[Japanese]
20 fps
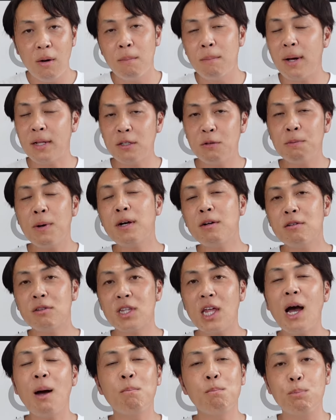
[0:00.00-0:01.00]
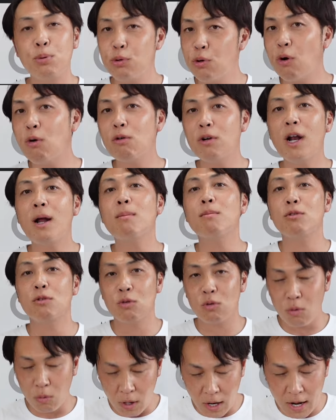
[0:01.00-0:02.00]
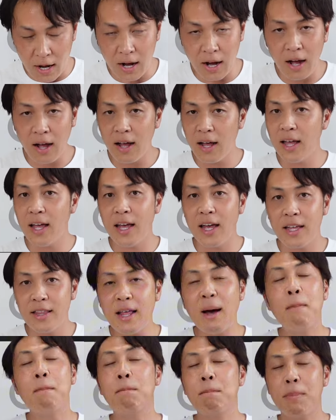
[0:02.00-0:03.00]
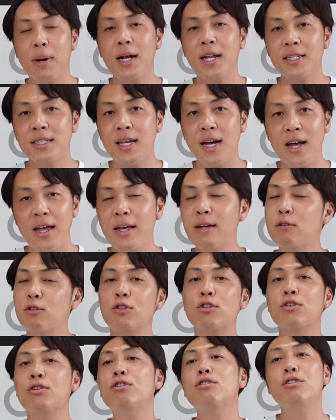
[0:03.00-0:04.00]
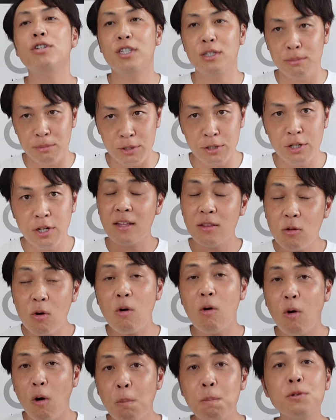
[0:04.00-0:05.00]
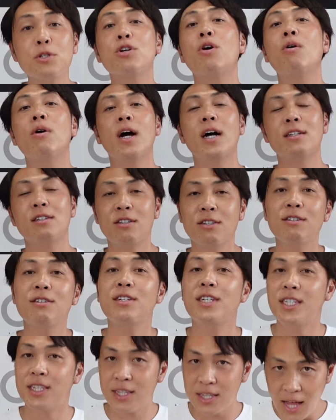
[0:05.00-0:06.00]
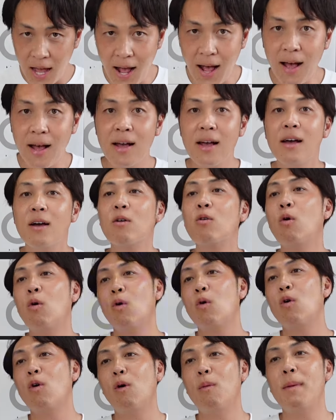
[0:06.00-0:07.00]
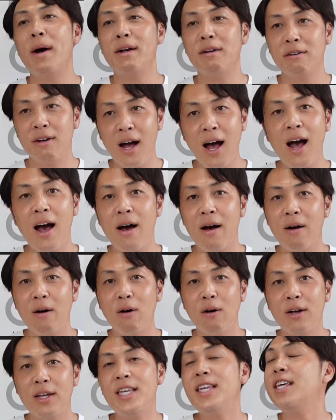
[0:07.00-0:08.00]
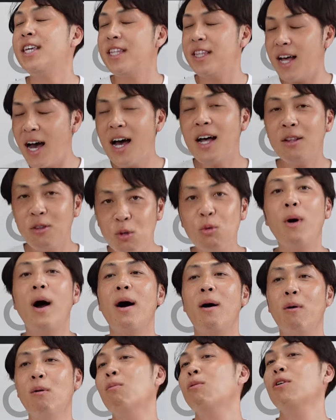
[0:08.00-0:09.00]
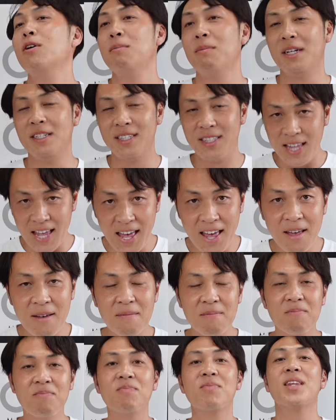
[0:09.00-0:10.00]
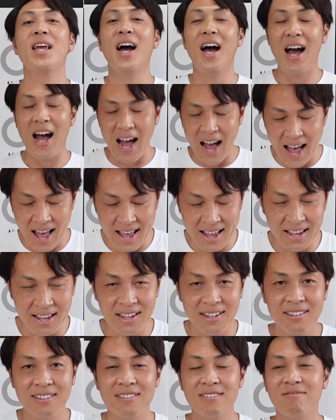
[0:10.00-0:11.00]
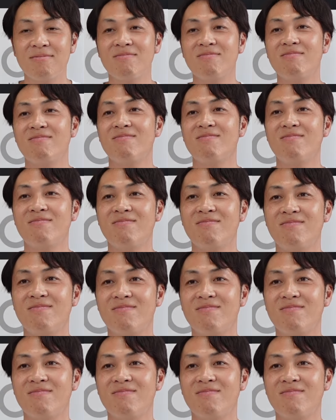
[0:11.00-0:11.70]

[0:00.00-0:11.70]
マヌファクタープログラムとか、えー、ナッパレザーエクスクルーシブのオプションがついた550がいいなとは思いますね。はい。まあ確かに外せ